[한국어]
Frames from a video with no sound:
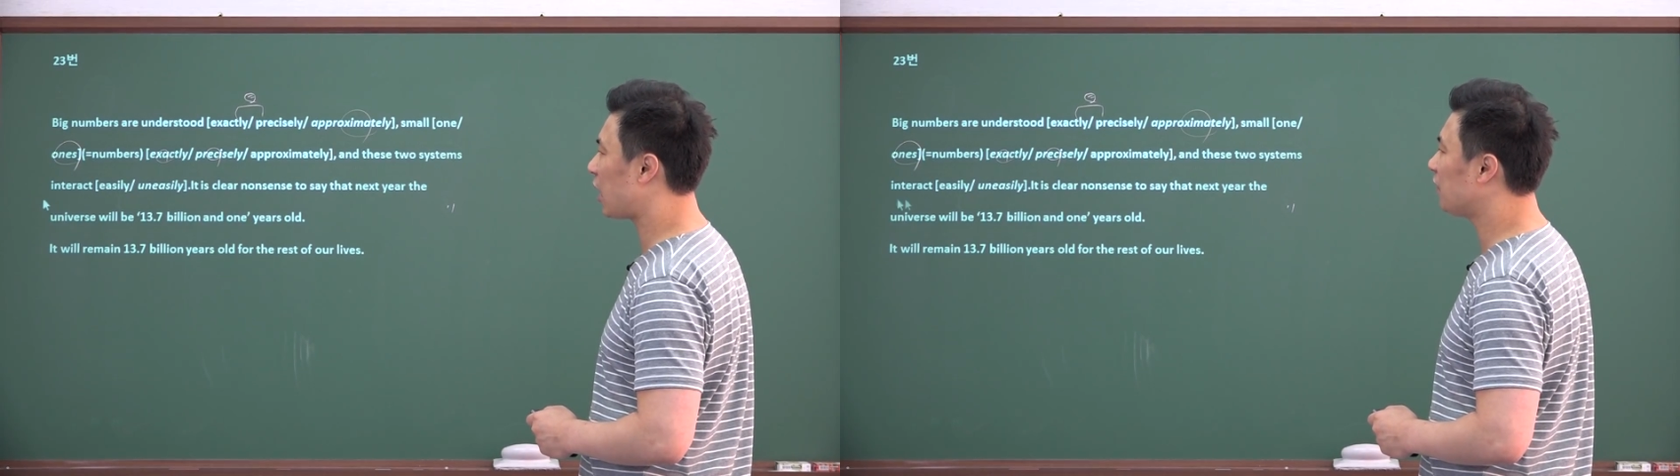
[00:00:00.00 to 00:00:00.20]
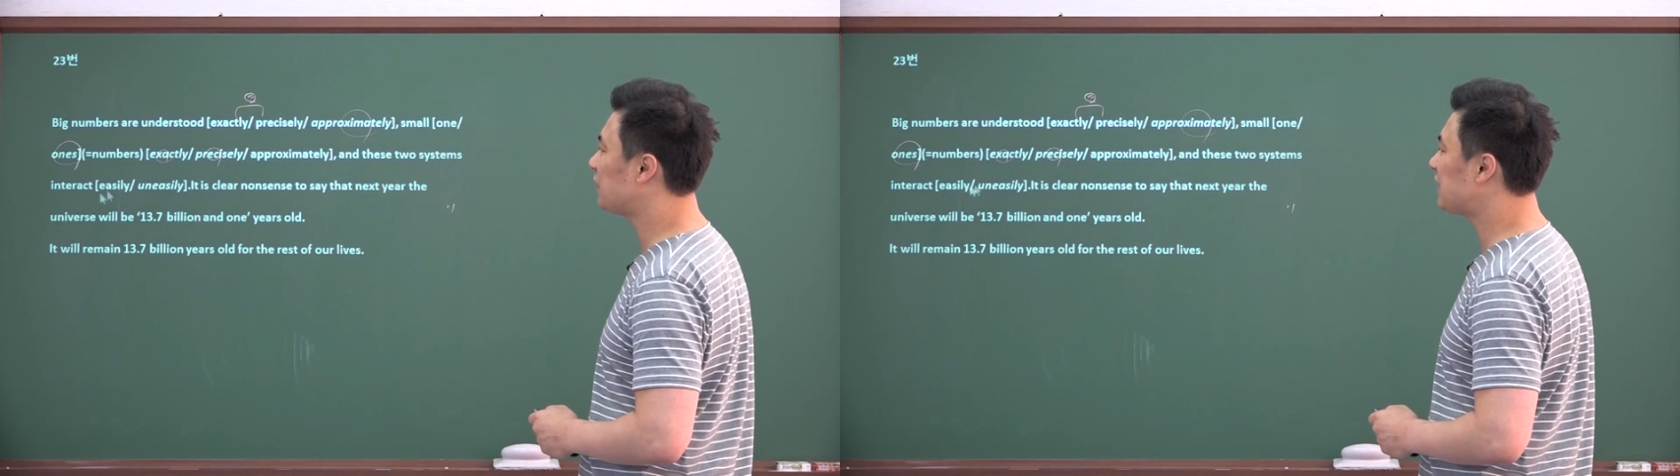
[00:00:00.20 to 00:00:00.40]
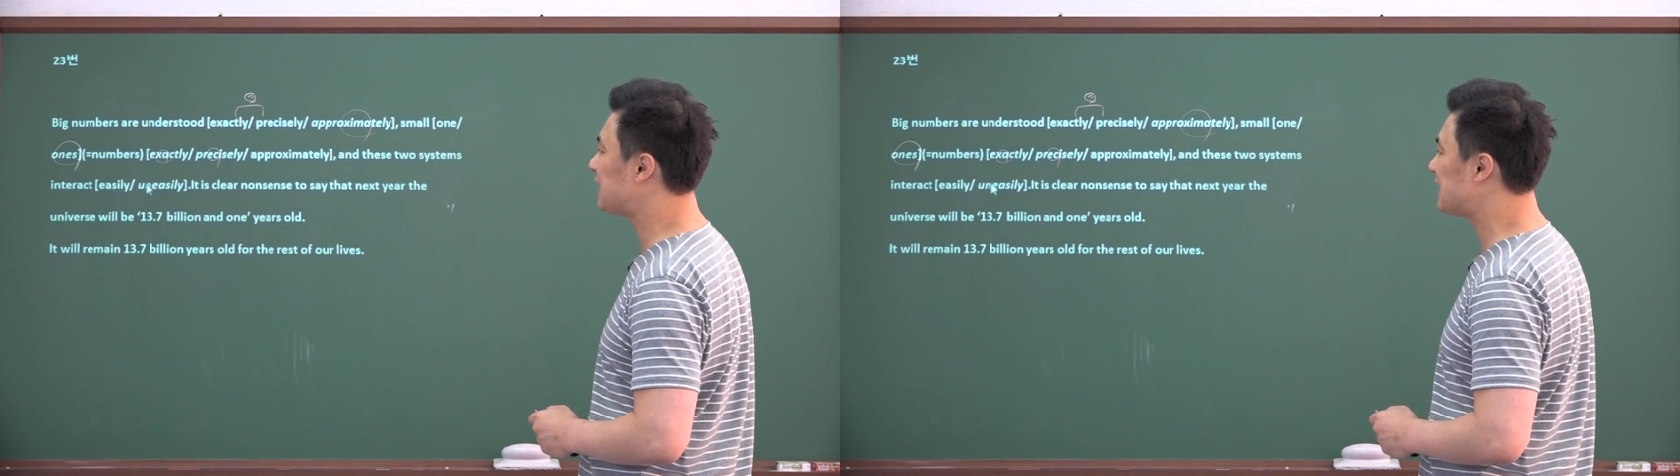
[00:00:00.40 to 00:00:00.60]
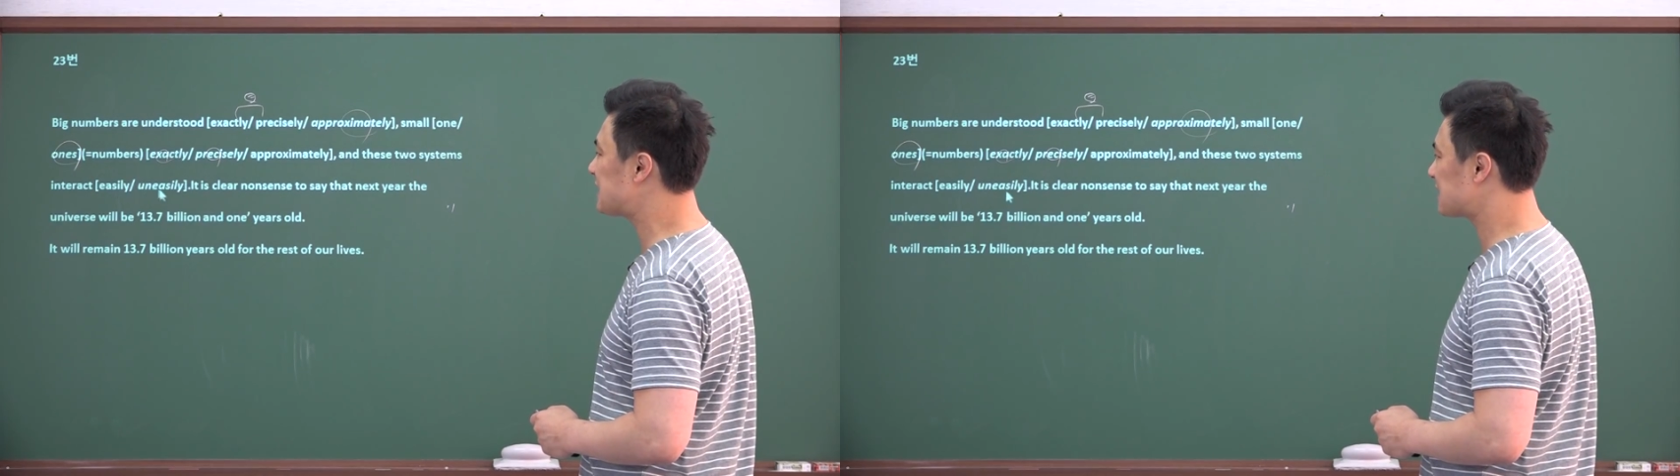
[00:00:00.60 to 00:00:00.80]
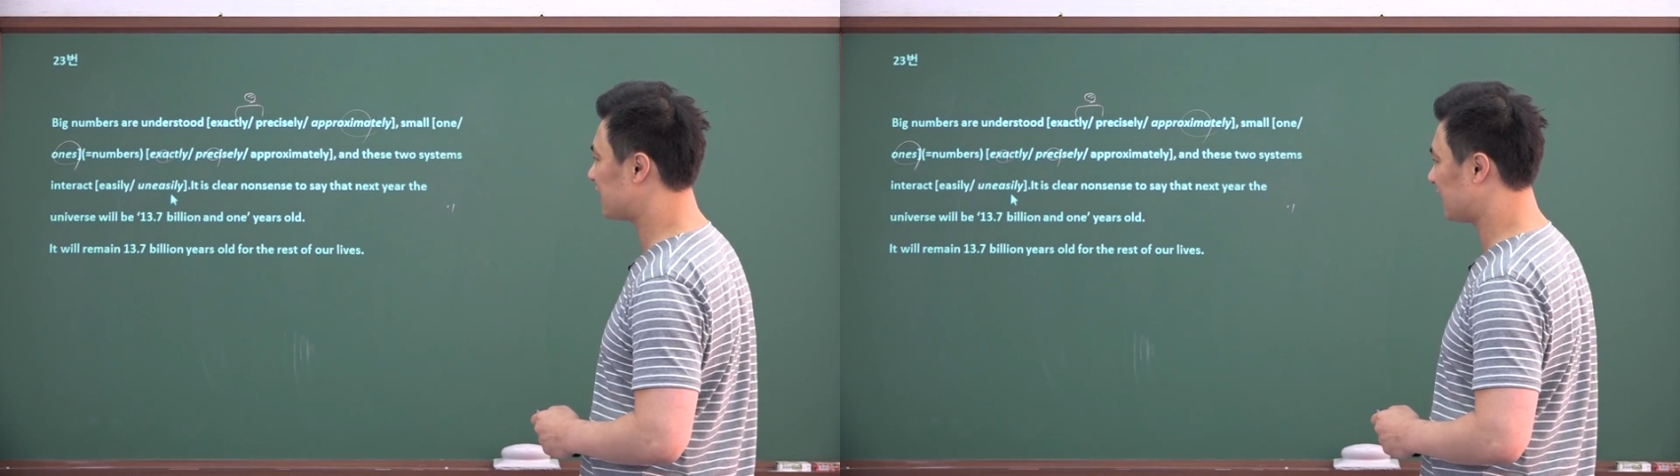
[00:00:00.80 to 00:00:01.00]

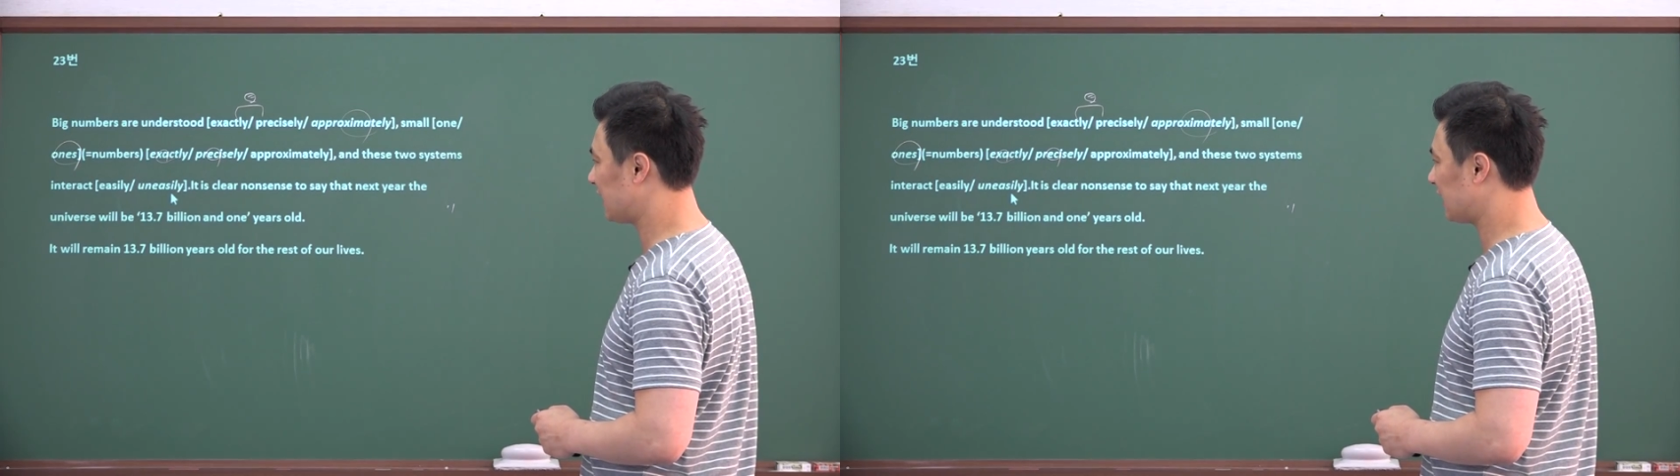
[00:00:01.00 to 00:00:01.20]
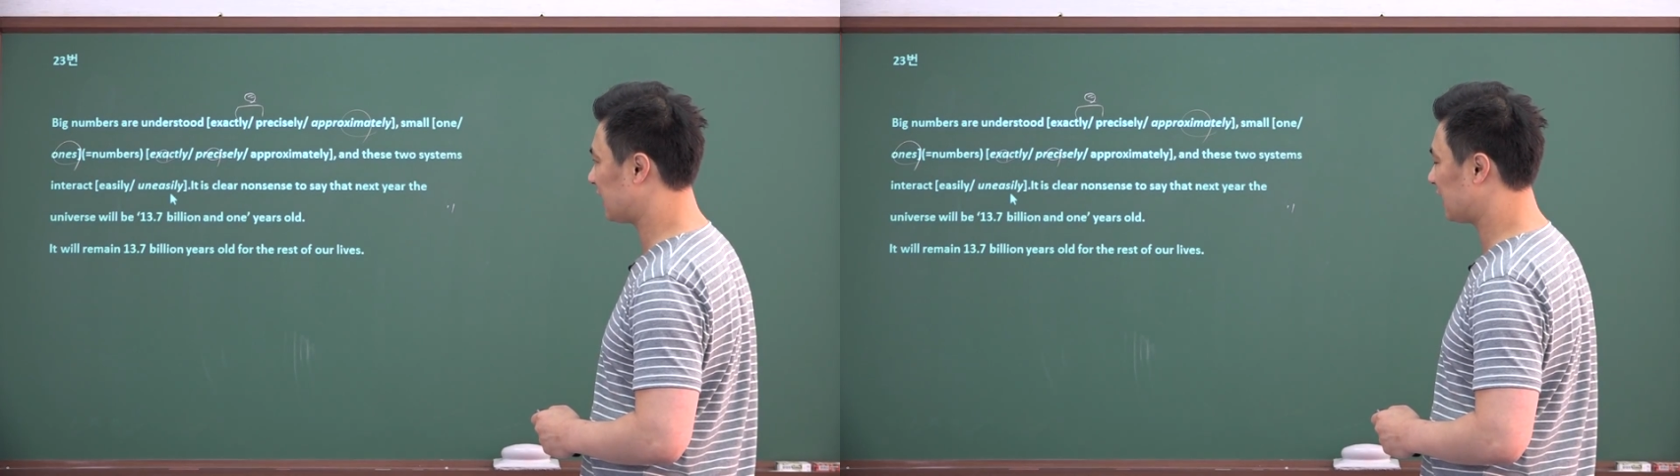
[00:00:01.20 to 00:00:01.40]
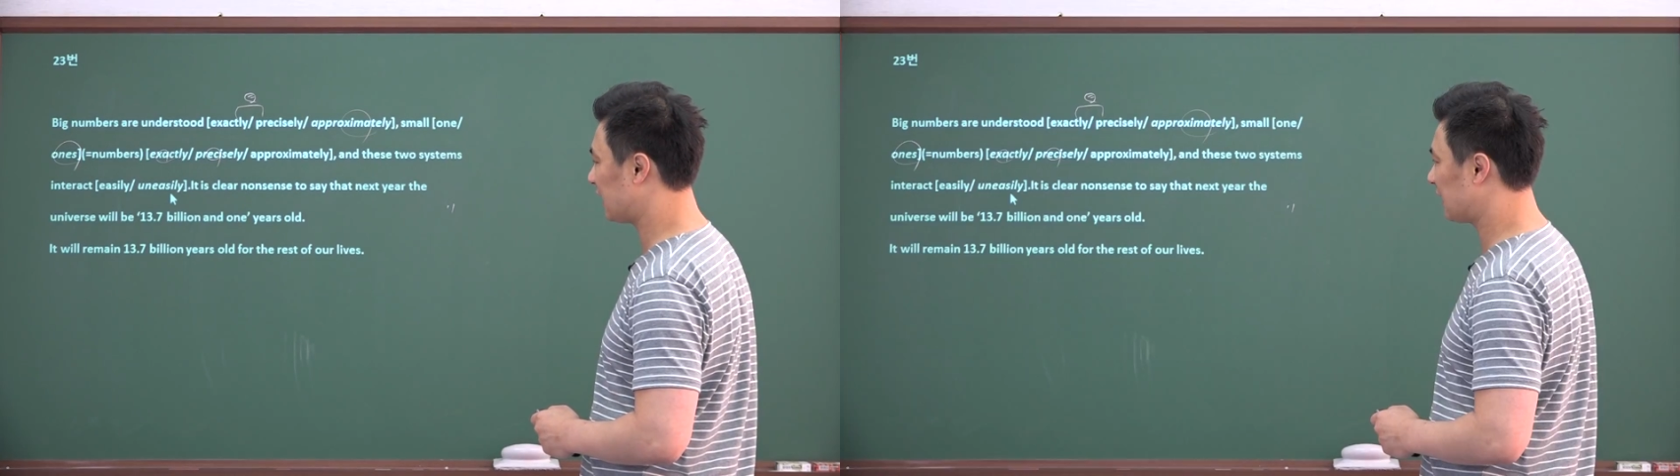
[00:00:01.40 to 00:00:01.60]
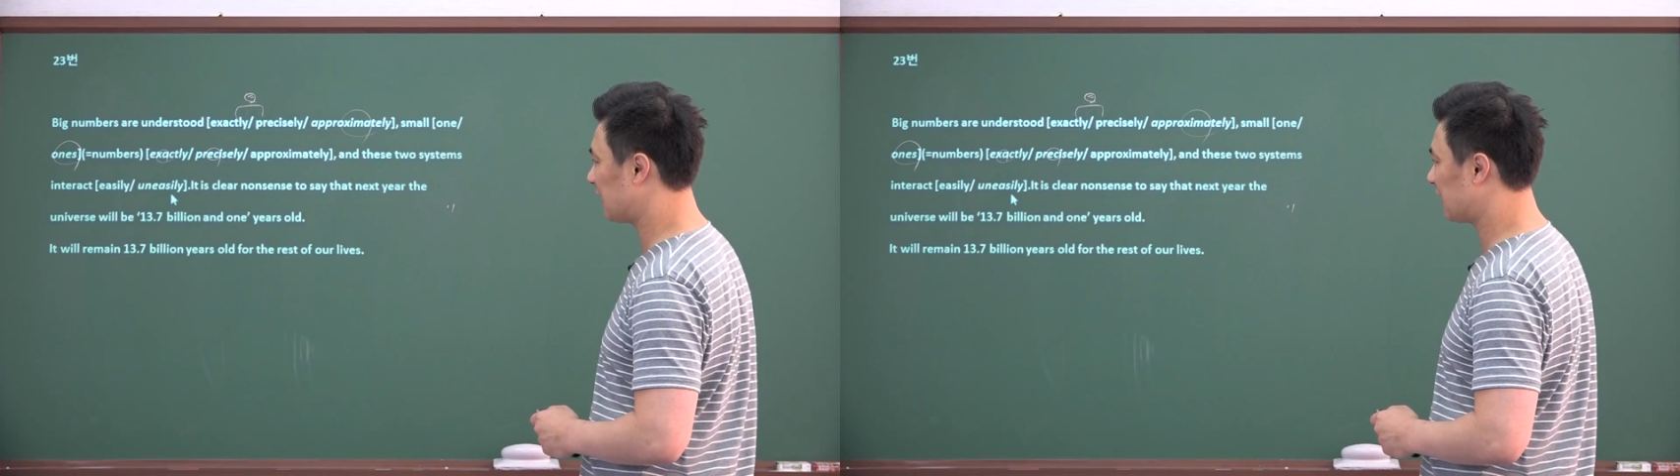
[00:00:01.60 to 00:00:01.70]
uneasily